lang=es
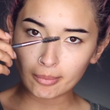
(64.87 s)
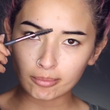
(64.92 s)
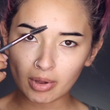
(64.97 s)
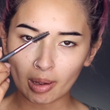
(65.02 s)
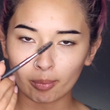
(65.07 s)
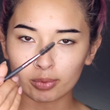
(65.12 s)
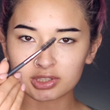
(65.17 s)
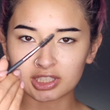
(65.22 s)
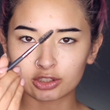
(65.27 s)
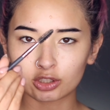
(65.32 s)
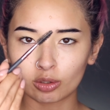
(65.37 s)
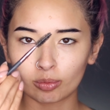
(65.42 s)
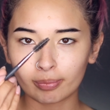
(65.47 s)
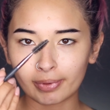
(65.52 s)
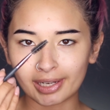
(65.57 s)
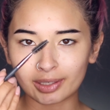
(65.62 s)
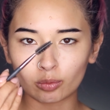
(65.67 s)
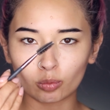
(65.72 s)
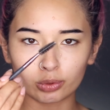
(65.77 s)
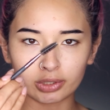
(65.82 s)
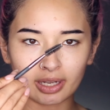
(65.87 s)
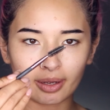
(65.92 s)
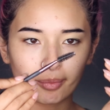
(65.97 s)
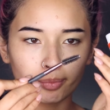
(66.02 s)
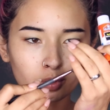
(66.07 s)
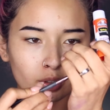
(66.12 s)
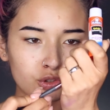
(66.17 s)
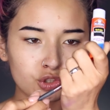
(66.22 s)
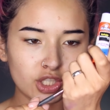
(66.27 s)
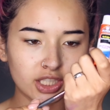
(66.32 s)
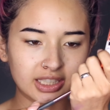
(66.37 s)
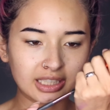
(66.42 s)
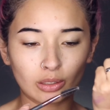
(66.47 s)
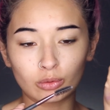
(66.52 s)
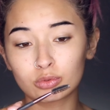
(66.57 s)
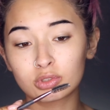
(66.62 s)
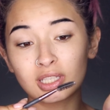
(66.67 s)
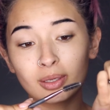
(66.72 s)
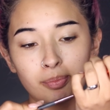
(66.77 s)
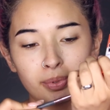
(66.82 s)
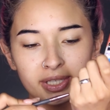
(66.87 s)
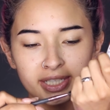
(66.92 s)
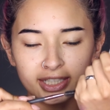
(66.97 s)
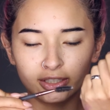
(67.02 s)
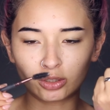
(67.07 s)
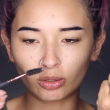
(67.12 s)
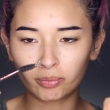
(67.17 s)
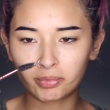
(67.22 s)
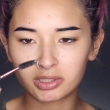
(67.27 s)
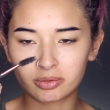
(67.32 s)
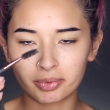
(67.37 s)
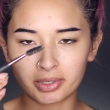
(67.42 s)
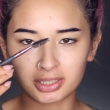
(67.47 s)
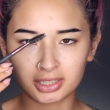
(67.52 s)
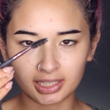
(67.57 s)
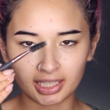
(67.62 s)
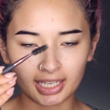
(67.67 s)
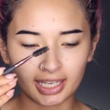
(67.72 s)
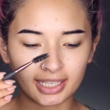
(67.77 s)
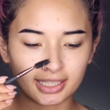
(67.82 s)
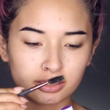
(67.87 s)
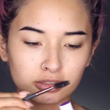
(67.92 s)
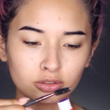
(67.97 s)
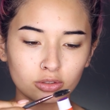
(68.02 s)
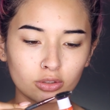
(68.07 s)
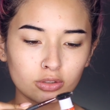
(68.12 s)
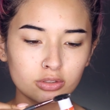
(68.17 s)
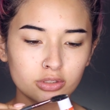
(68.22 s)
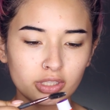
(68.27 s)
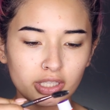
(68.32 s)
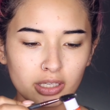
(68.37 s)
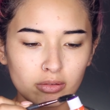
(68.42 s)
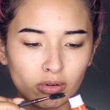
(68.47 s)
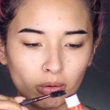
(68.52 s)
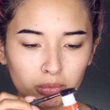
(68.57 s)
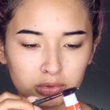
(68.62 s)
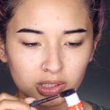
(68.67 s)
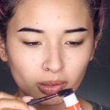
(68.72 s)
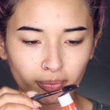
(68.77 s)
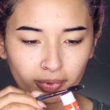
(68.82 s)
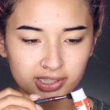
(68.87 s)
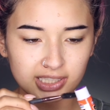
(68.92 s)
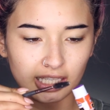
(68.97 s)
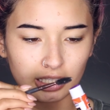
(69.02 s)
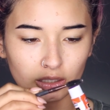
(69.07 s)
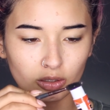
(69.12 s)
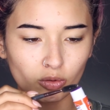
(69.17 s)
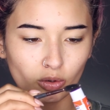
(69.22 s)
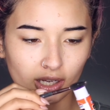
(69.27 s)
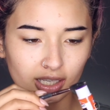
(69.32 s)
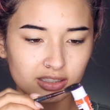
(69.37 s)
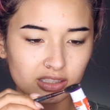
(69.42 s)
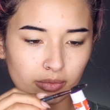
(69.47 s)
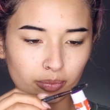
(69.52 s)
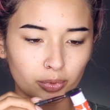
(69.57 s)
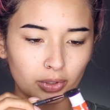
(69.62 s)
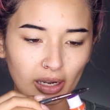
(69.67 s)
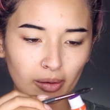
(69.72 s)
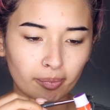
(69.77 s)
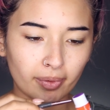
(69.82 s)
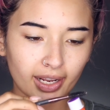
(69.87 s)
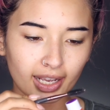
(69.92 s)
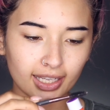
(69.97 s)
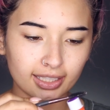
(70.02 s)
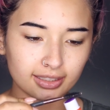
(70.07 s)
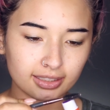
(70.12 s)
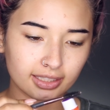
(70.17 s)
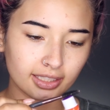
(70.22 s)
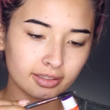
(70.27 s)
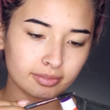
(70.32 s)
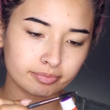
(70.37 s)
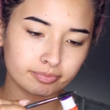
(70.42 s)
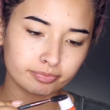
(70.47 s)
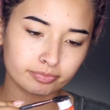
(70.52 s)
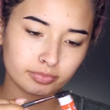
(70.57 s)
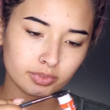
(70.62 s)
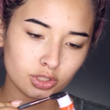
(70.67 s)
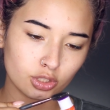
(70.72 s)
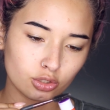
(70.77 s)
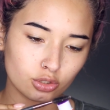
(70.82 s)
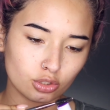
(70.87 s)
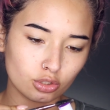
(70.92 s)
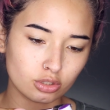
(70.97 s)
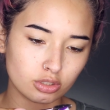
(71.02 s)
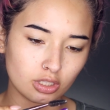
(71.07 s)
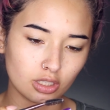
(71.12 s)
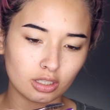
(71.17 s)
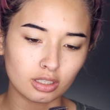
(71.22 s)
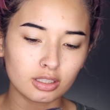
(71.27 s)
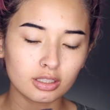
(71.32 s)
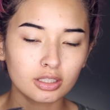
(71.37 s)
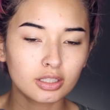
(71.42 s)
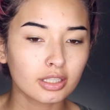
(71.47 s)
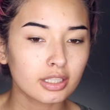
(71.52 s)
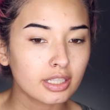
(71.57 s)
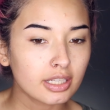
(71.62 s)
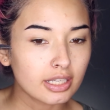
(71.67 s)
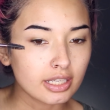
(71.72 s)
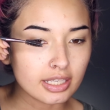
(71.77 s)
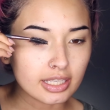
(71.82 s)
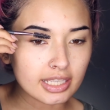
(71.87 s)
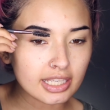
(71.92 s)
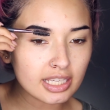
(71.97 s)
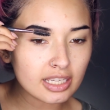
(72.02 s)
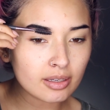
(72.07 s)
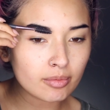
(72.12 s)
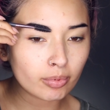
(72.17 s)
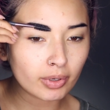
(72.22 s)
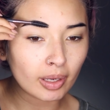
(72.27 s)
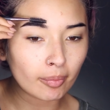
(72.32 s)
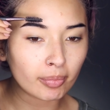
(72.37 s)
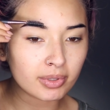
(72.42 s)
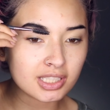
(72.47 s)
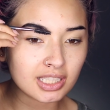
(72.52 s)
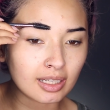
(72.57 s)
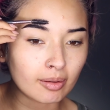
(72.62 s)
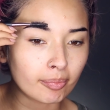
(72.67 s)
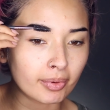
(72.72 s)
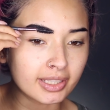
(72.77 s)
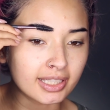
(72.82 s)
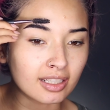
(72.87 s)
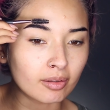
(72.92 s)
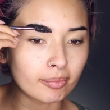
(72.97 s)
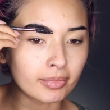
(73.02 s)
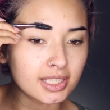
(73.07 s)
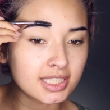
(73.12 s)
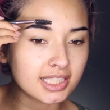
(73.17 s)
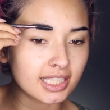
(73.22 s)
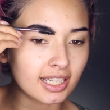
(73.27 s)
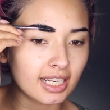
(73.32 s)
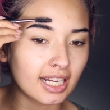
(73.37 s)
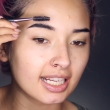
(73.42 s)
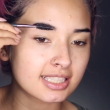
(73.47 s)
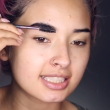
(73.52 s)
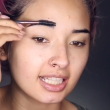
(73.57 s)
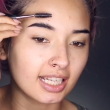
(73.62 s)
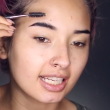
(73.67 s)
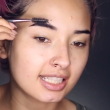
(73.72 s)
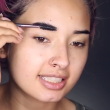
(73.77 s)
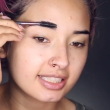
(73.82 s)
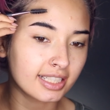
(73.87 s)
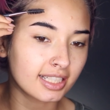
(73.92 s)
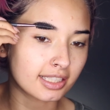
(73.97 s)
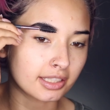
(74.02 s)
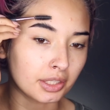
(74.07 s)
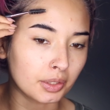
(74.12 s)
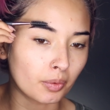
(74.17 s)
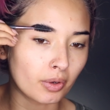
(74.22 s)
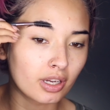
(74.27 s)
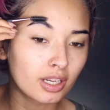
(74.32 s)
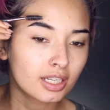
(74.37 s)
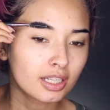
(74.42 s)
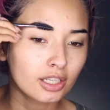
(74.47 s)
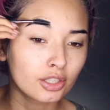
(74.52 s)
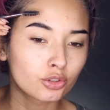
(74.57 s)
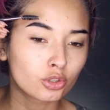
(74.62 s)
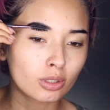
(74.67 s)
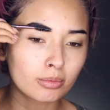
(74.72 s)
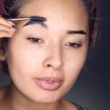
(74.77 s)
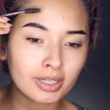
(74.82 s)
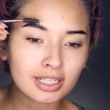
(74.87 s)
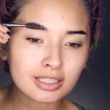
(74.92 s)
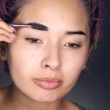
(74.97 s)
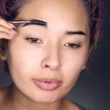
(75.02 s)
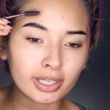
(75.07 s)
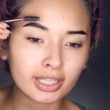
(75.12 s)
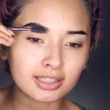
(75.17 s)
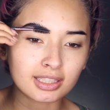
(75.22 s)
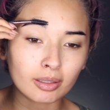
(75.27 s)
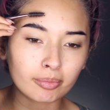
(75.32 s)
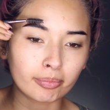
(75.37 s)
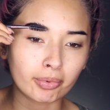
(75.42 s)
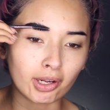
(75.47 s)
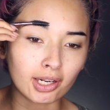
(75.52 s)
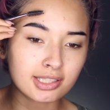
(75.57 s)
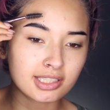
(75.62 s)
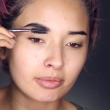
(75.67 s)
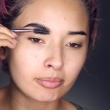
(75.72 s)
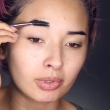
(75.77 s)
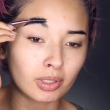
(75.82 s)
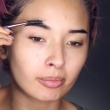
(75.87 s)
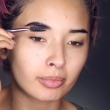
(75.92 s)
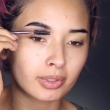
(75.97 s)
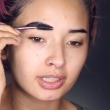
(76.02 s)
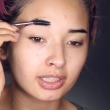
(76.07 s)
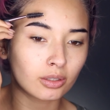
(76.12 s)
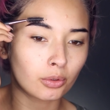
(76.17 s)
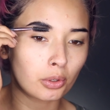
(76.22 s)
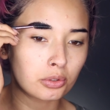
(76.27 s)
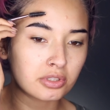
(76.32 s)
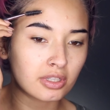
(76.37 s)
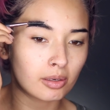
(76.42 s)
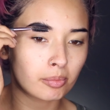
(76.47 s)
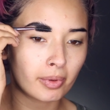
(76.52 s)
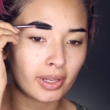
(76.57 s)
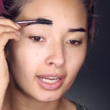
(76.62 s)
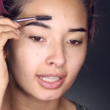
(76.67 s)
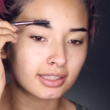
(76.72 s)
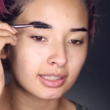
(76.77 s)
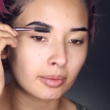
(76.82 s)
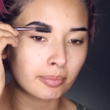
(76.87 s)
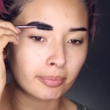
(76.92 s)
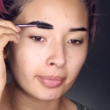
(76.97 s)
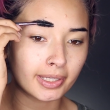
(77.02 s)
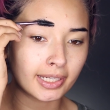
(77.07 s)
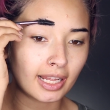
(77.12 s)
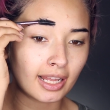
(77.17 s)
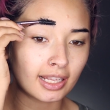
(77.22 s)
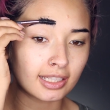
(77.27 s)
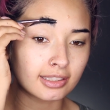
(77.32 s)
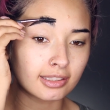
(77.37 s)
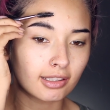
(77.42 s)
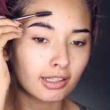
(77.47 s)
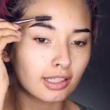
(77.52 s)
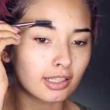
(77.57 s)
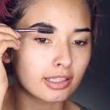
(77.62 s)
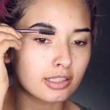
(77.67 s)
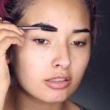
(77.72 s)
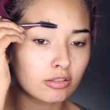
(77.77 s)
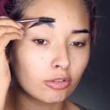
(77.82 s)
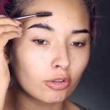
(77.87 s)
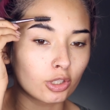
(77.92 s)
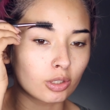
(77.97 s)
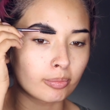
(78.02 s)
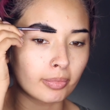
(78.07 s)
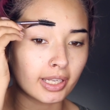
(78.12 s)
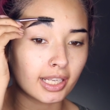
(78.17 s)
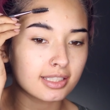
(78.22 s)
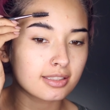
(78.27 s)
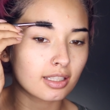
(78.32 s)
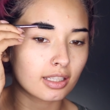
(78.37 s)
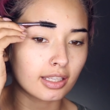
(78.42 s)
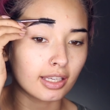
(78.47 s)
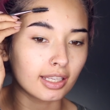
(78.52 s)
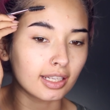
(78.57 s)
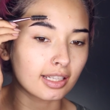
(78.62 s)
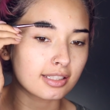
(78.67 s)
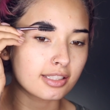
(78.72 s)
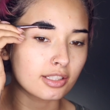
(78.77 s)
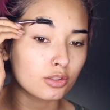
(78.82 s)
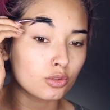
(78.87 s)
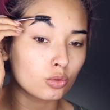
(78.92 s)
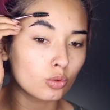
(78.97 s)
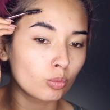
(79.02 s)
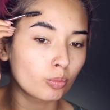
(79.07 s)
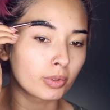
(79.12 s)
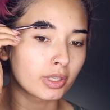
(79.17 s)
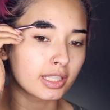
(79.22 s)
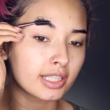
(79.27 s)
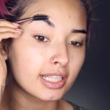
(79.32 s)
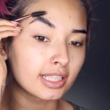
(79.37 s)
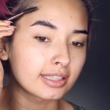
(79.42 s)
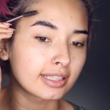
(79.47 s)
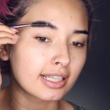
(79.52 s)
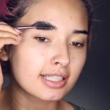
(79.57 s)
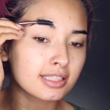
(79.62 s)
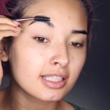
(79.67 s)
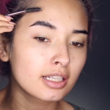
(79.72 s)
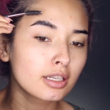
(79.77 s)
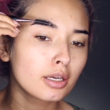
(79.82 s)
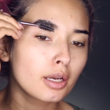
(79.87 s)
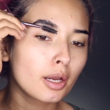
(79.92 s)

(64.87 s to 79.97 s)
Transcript: Vamos a tomar una brocha un cepillito más bien de estos y vamos a pasarlo así por el pegante. Cha, cha, cha. Y voy a empezar a peinar mis cejas hacia arriba. No me las voy a tapar, simplemente voy a usar el pegante para darles forma y que se queden así súper quietas.